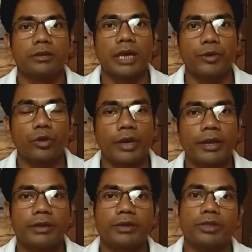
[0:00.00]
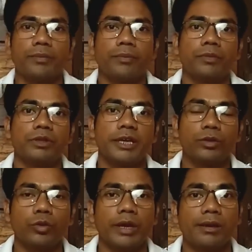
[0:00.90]
দাবি করেন যে
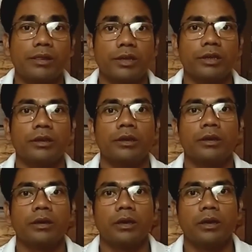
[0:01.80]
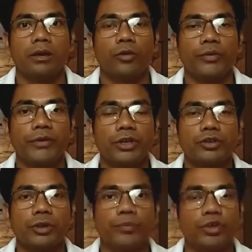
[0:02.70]
যেহেতু এনসিটির
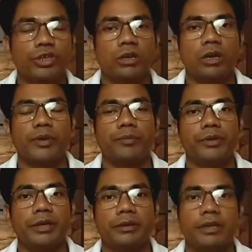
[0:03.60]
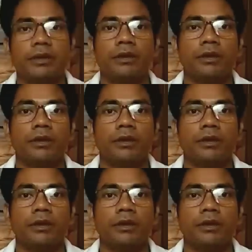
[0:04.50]
নোটিফিকেশনে পরিষ্কারভাবে বিএডদের